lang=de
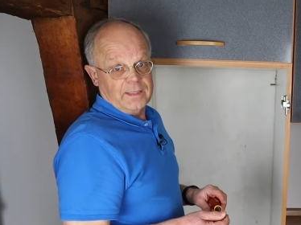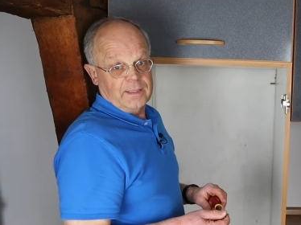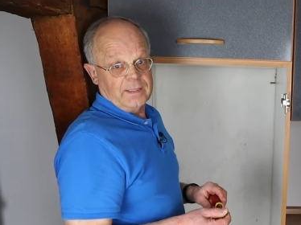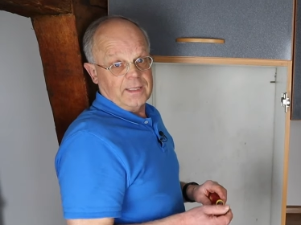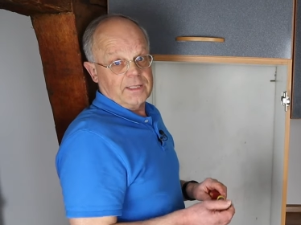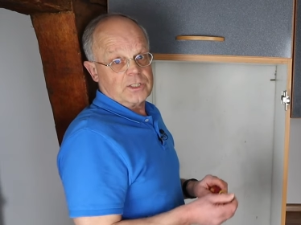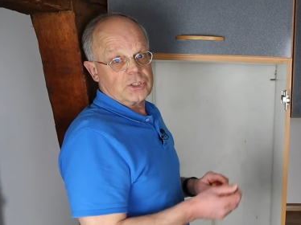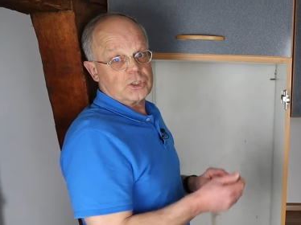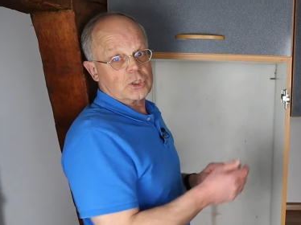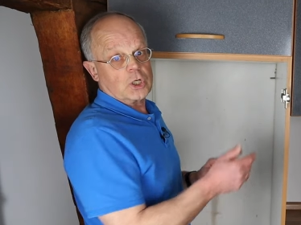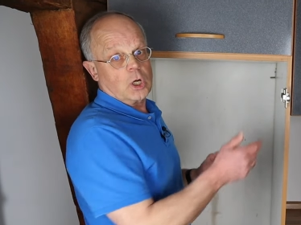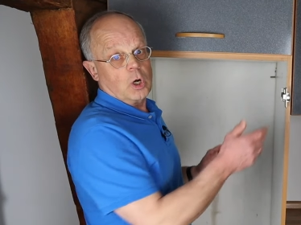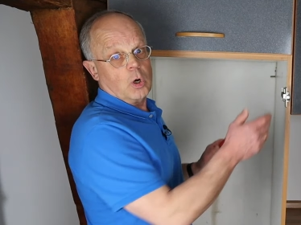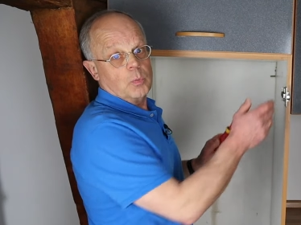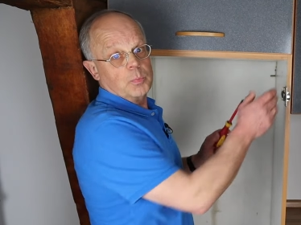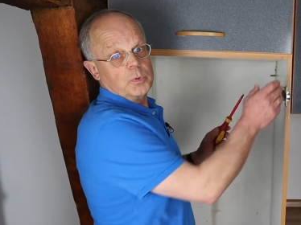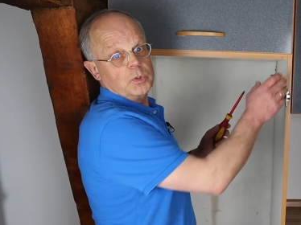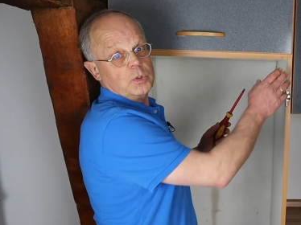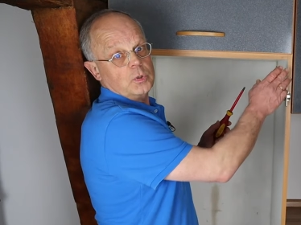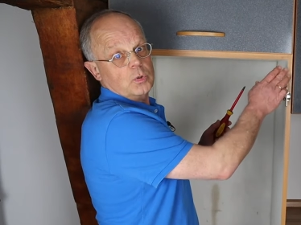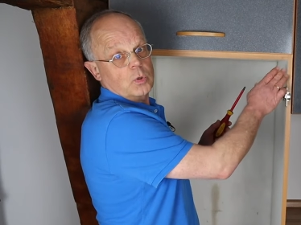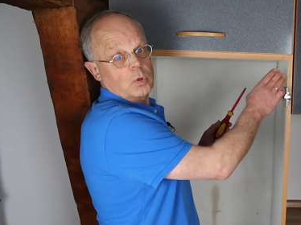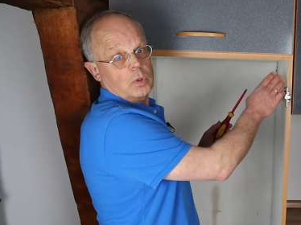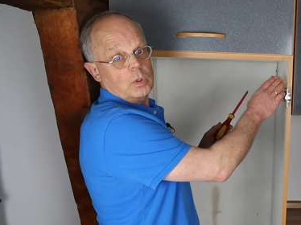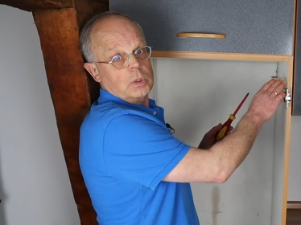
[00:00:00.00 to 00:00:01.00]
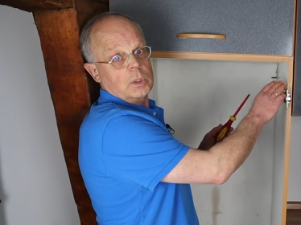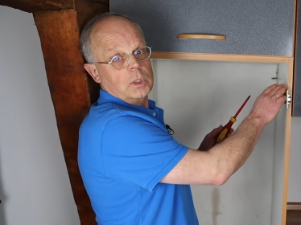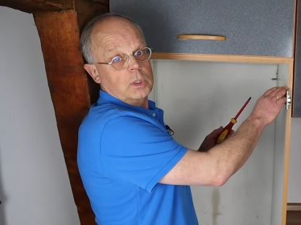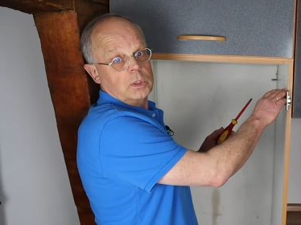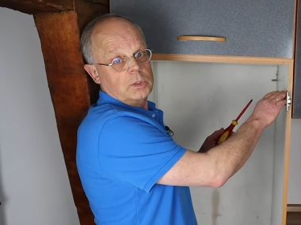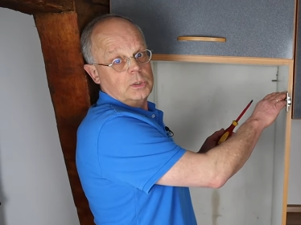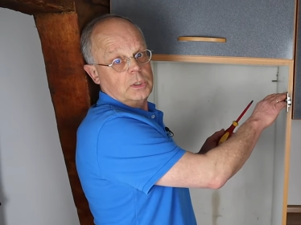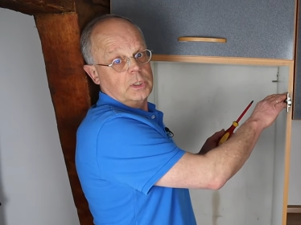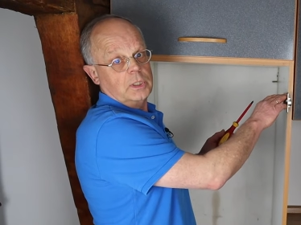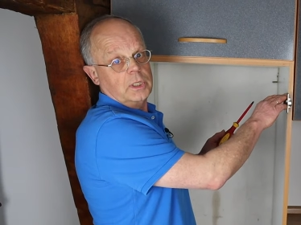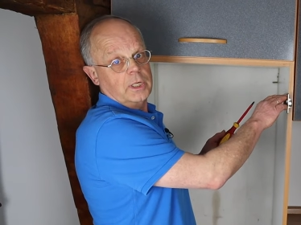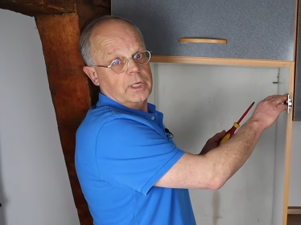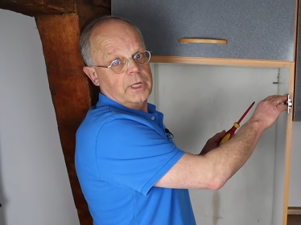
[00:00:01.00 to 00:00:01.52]
Jetzt schraube ich noch
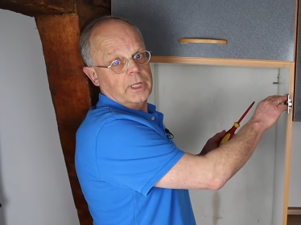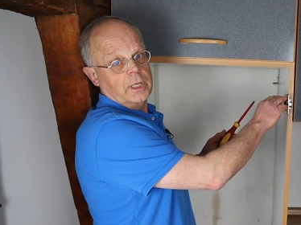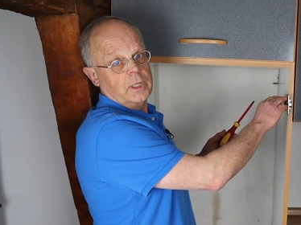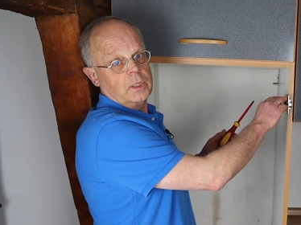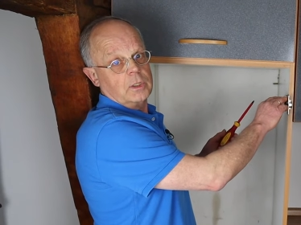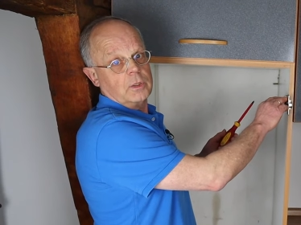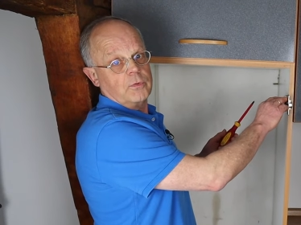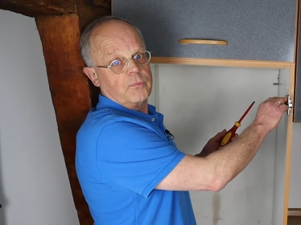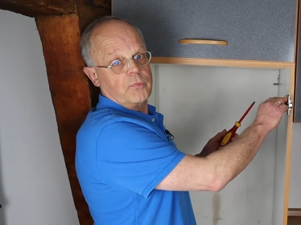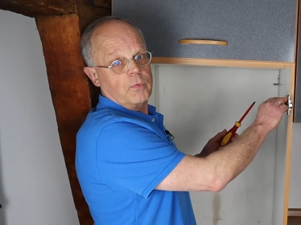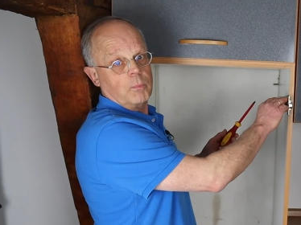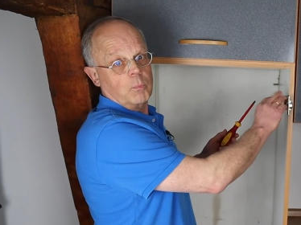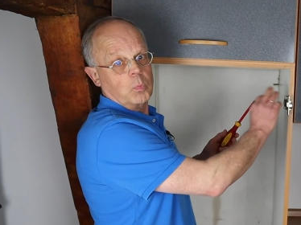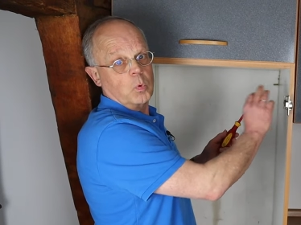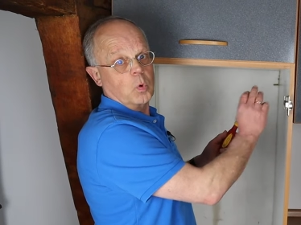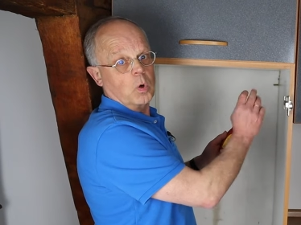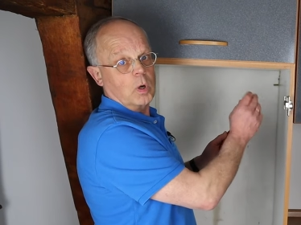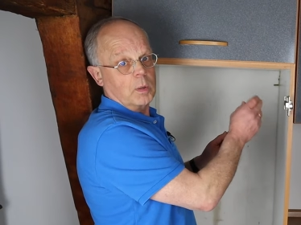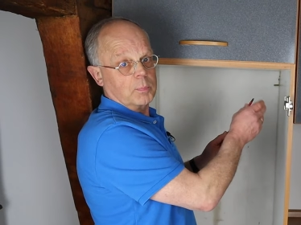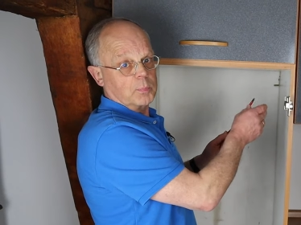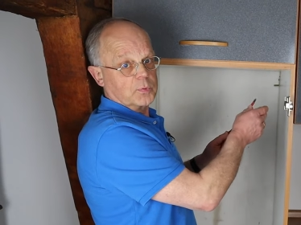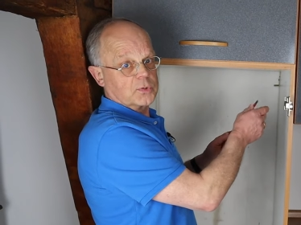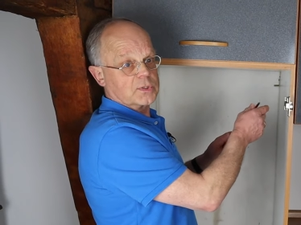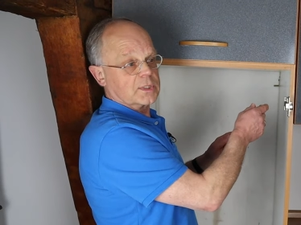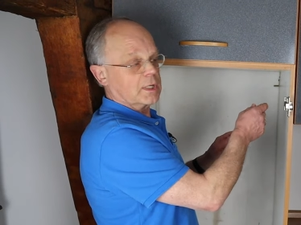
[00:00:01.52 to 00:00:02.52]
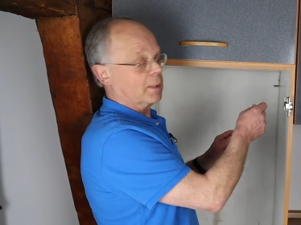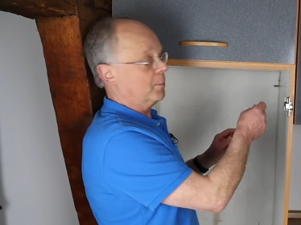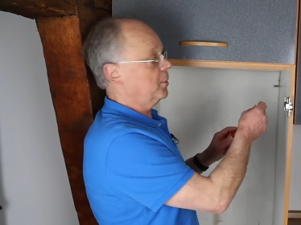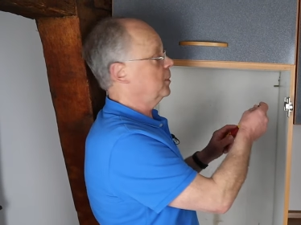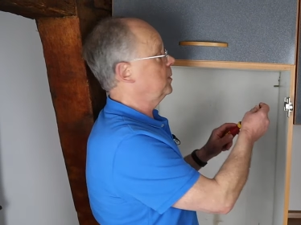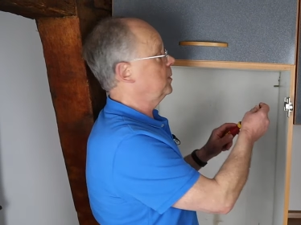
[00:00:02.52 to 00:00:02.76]
die Gelenke vom Korpus ab.